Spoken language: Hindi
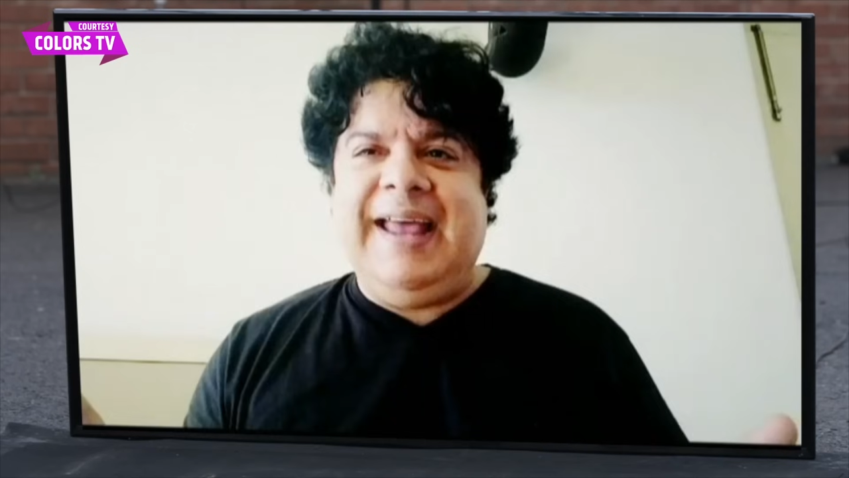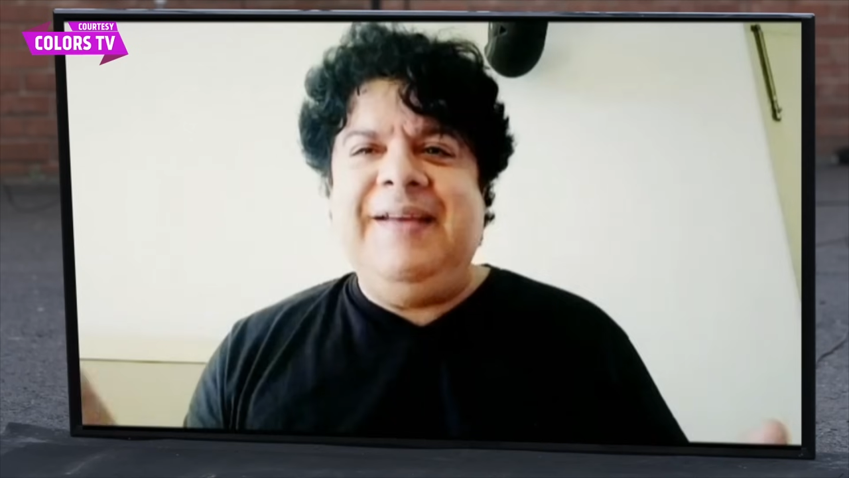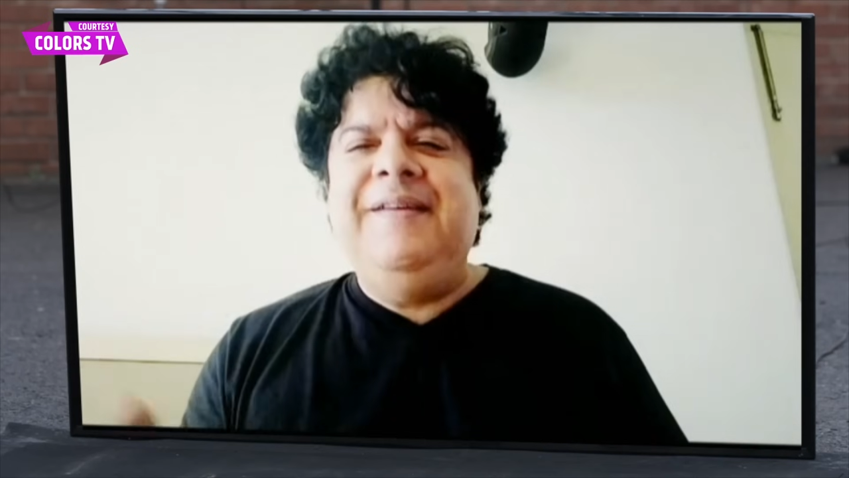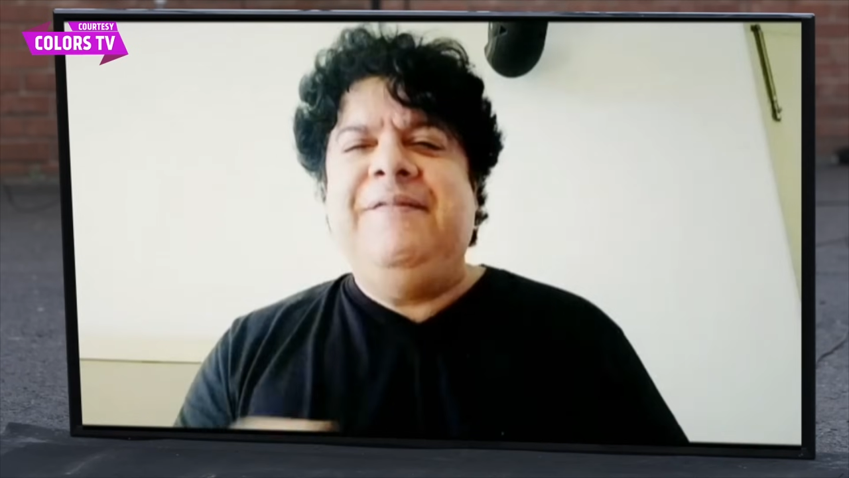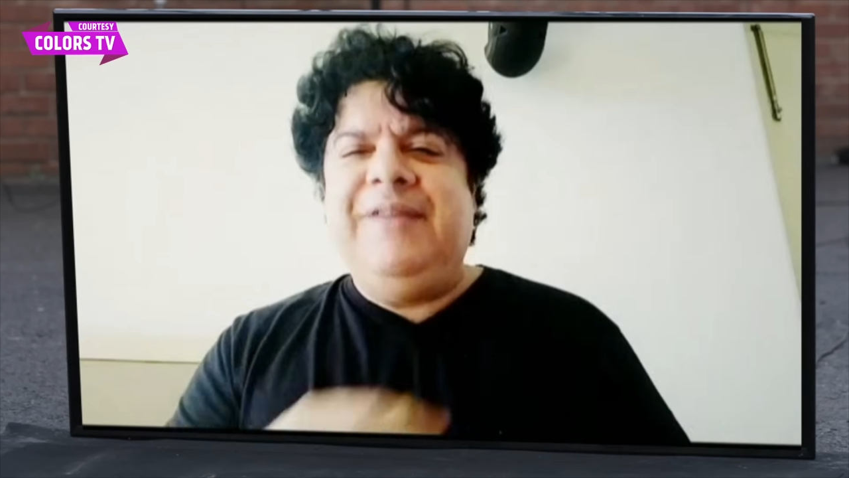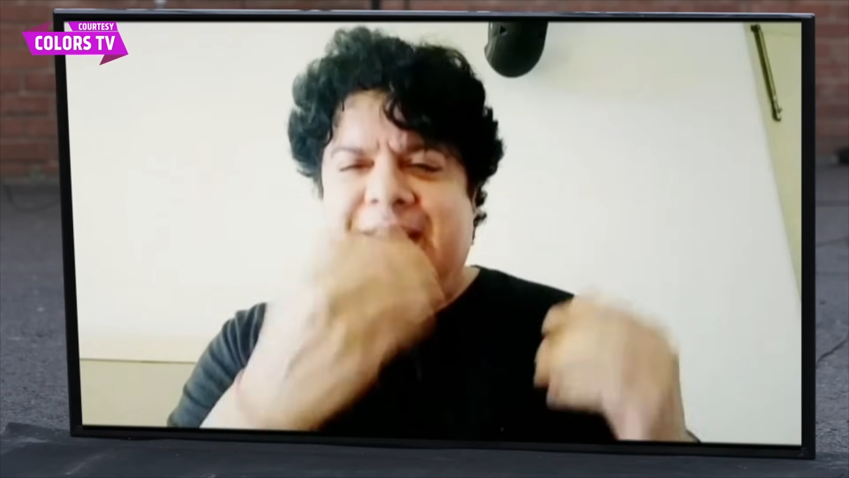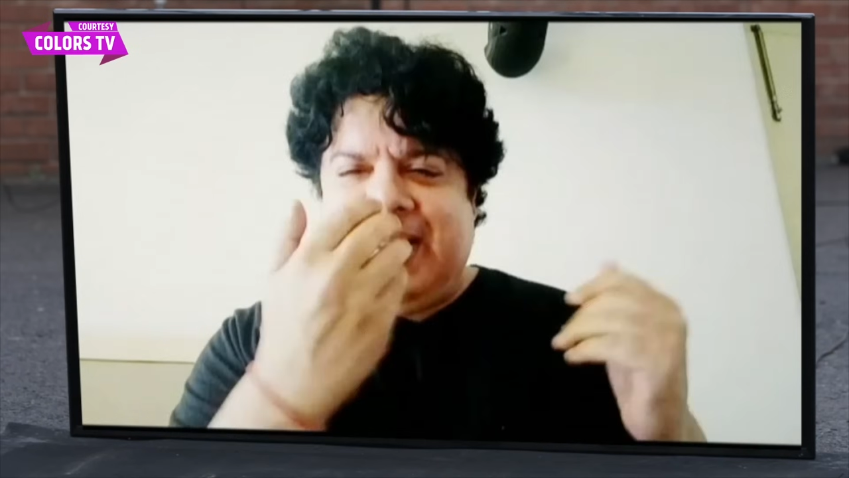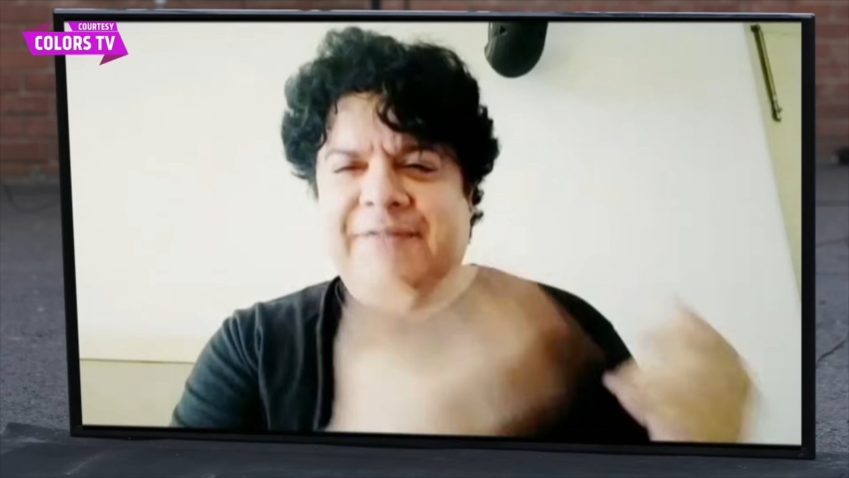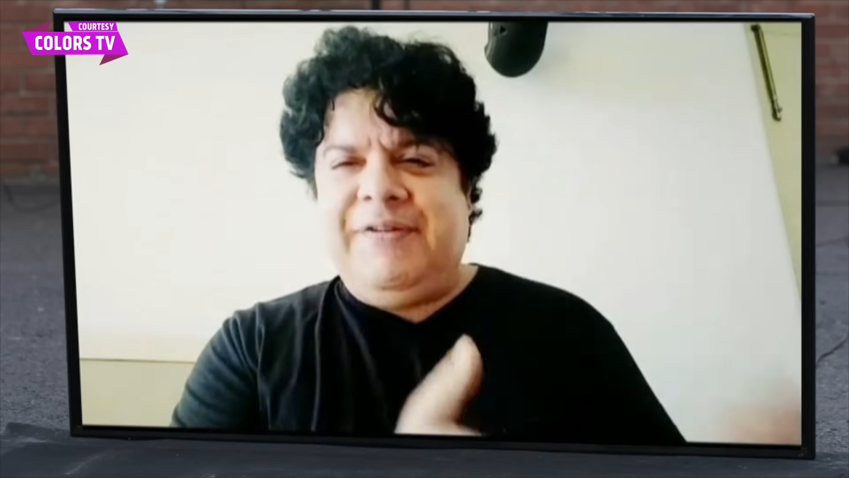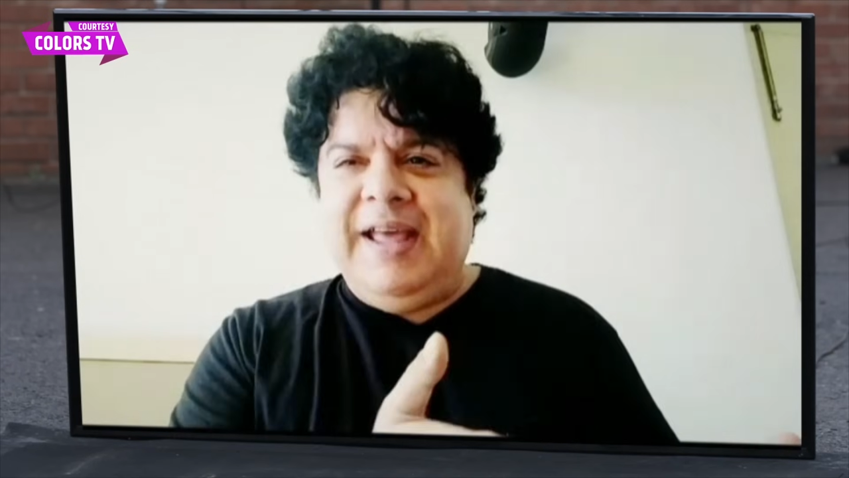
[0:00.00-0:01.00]
यार प्लेयर
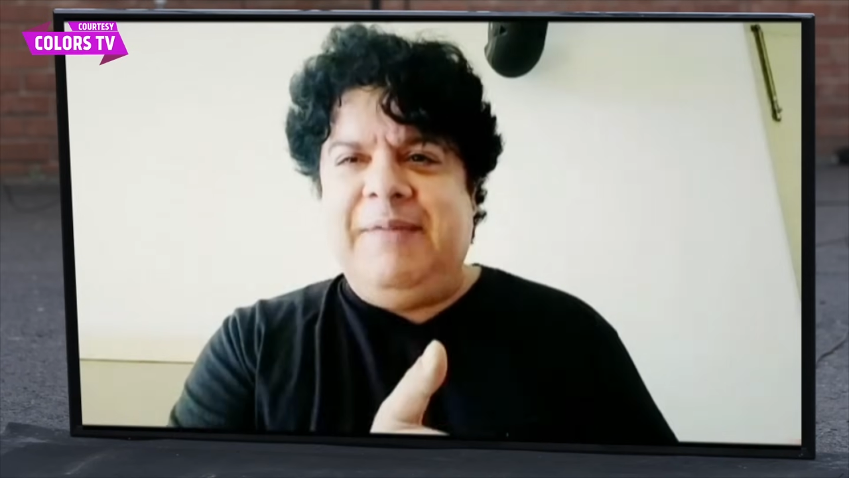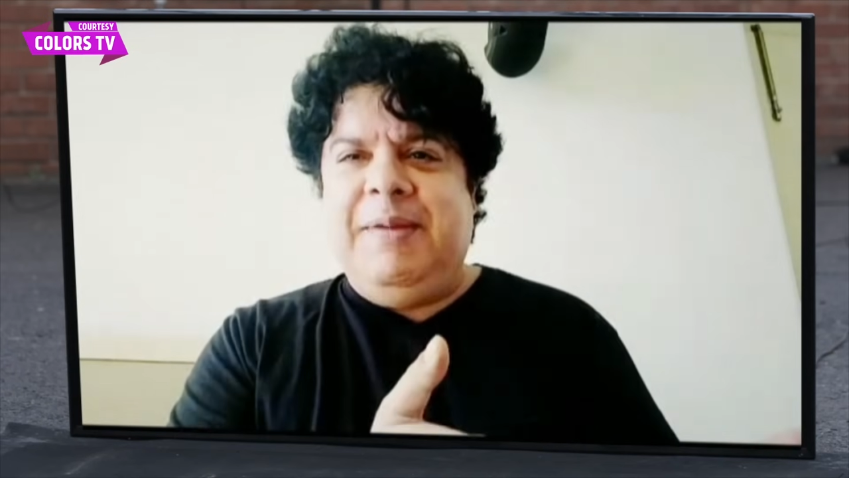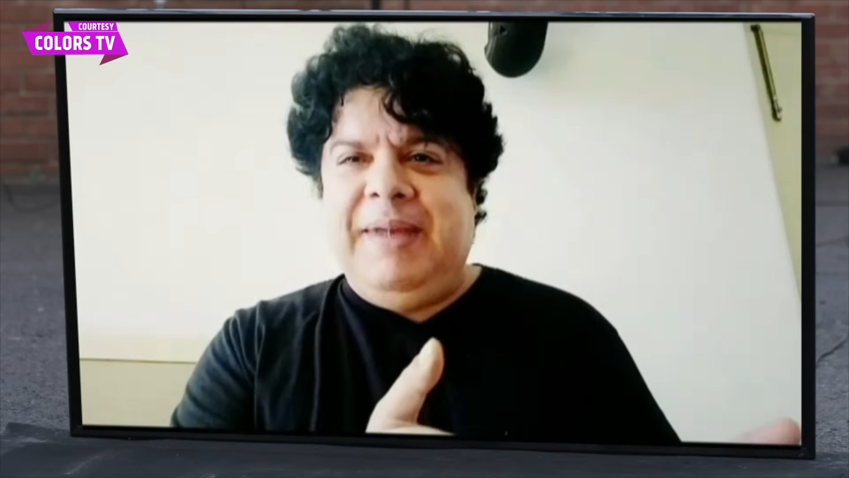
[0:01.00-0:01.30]
का फंडा भी